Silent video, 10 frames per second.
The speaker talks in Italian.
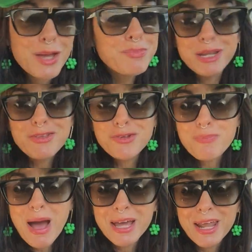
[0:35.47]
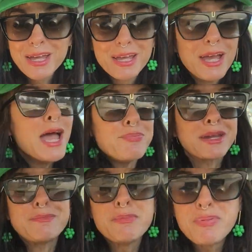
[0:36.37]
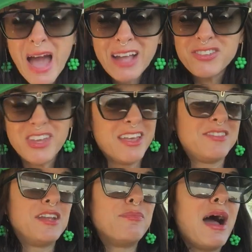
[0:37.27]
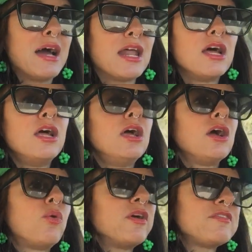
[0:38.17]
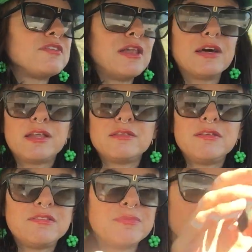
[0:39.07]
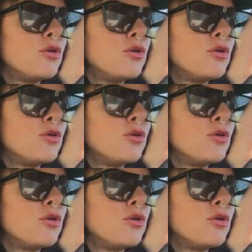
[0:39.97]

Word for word: perché sono magra e perché mi piace essere magra. Questa è la grandissima